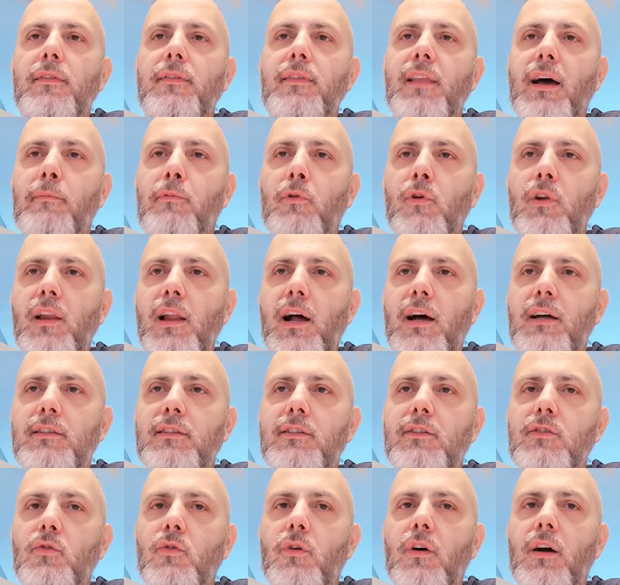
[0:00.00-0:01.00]
Napoli
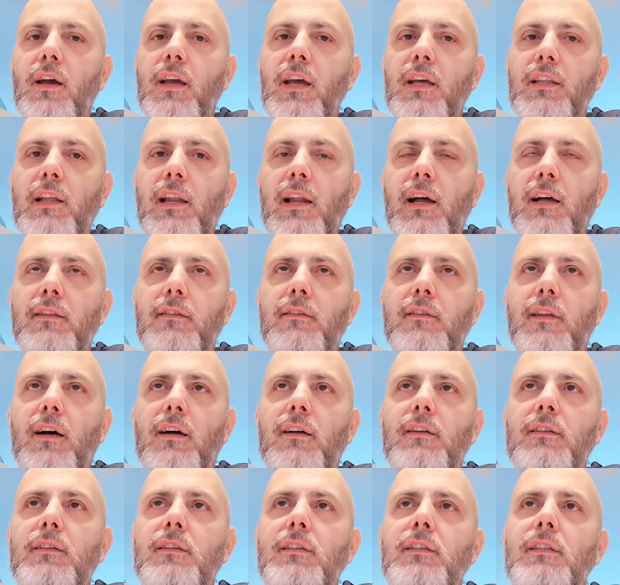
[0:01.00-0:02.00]
Lazio e Atalanta
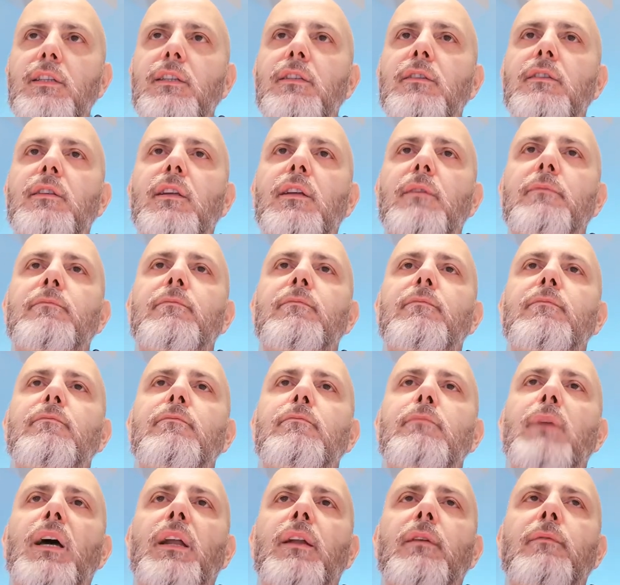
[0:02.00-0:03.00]
Inter.
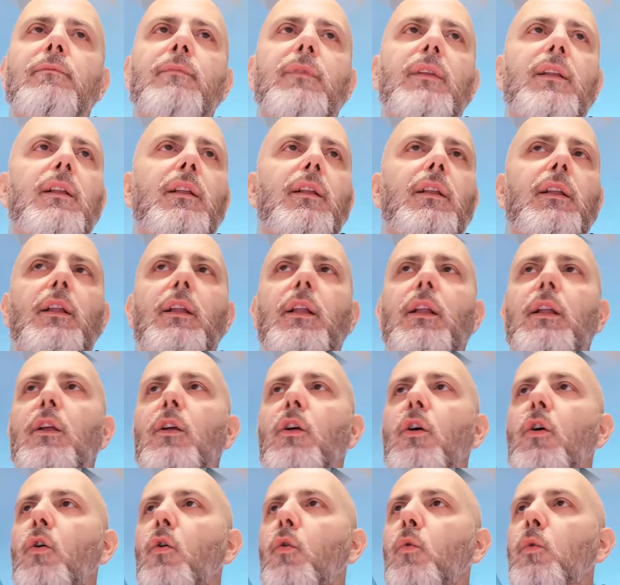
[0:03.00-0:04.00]
Bene,
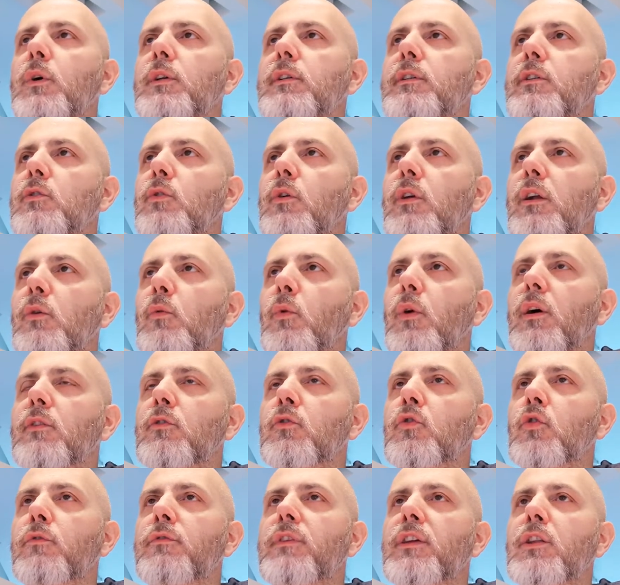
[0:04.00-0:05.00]
questo era
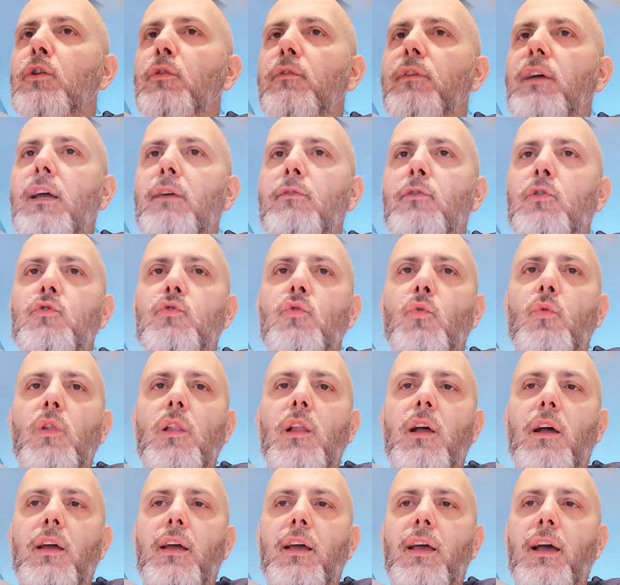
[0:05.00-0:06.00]
quanto vi dovevo
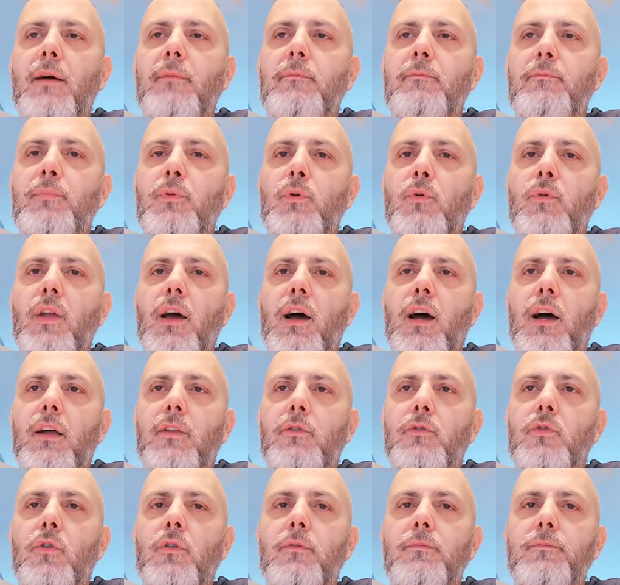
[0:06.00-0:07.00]
sul
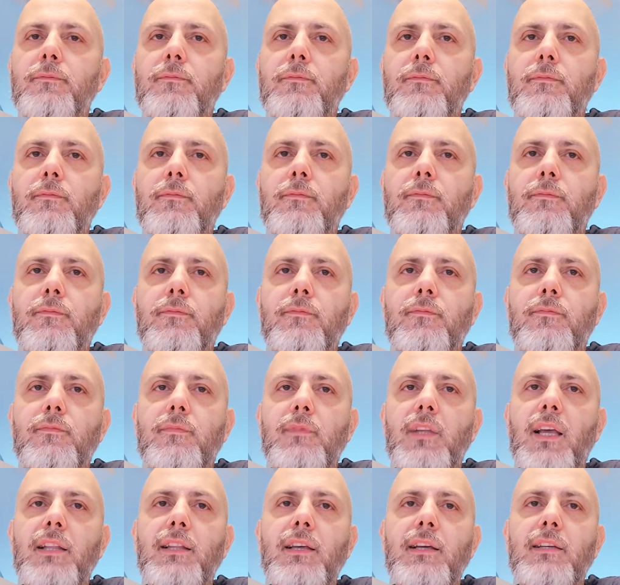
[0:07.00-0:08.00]
campionato.
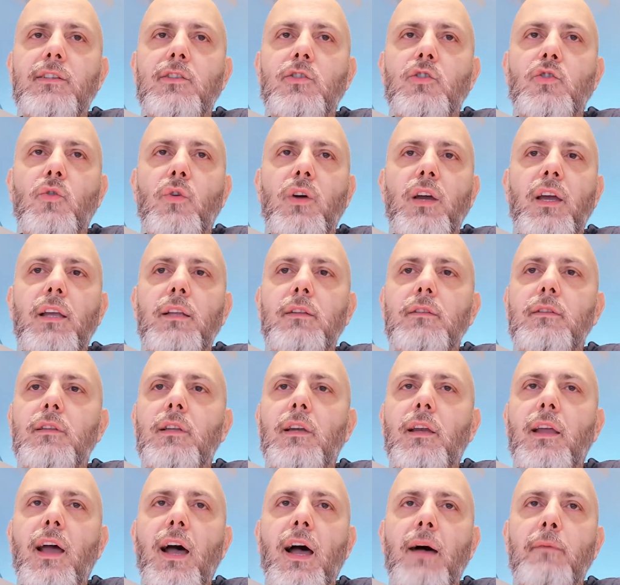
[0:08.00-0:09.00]
E adesso
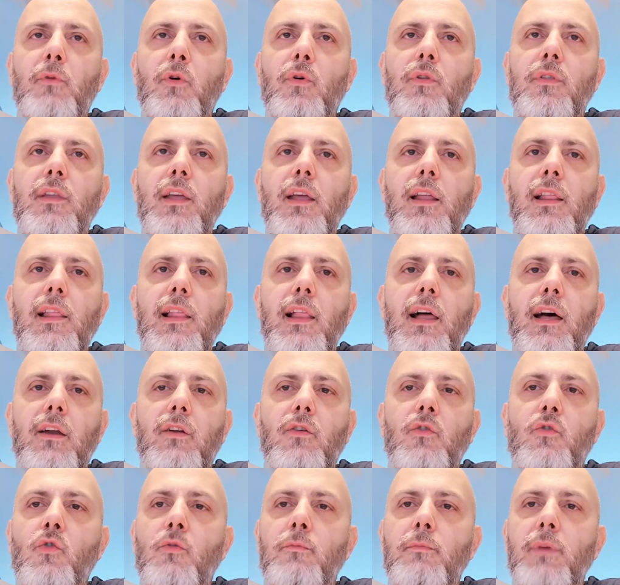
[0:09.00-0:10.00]
entriamo
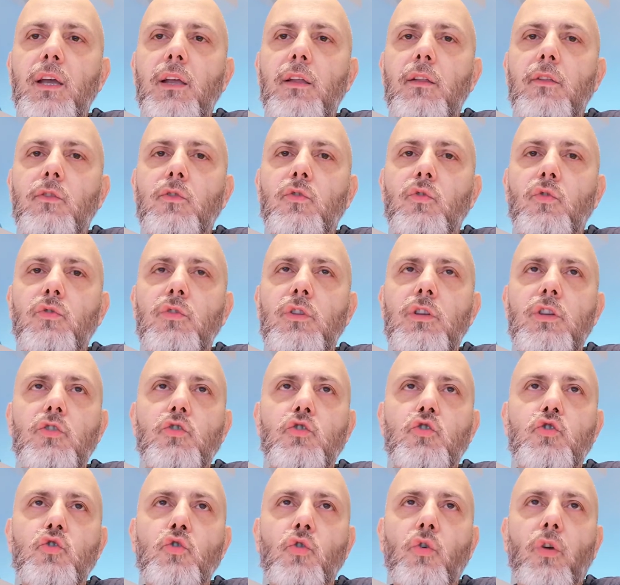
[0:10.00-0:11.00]
nell'argomento
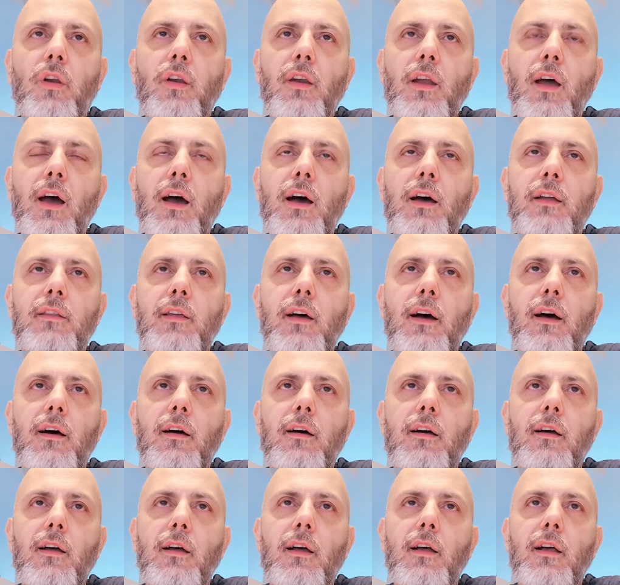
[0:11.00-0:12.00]
di giornata,
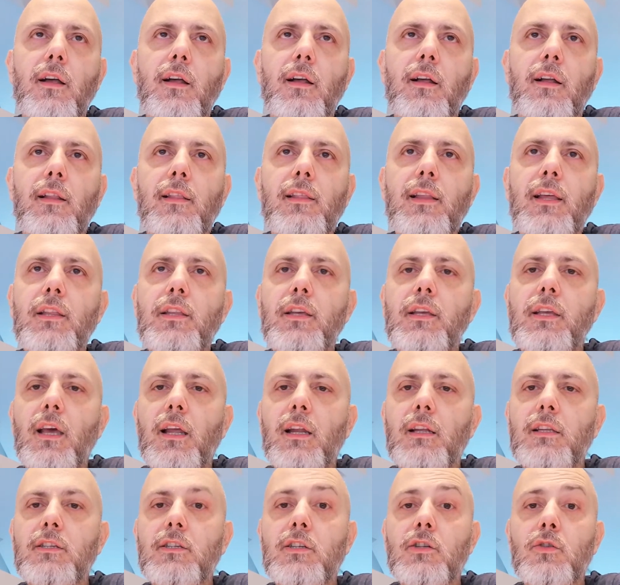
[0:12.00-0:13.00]
le
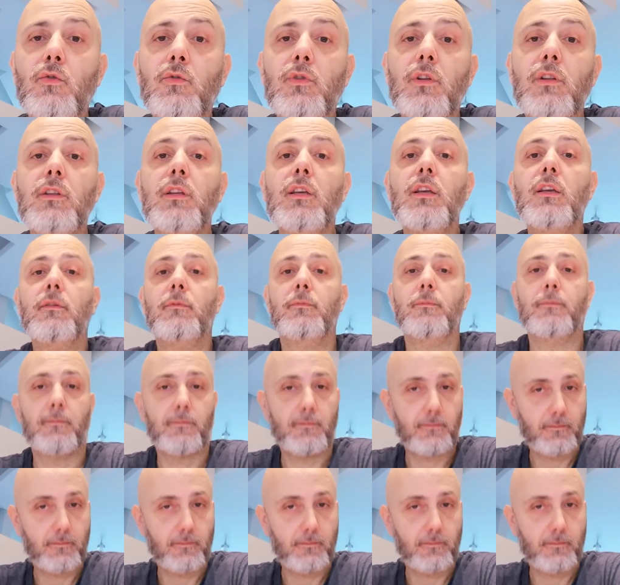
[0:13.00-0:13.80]
dichiarazioni di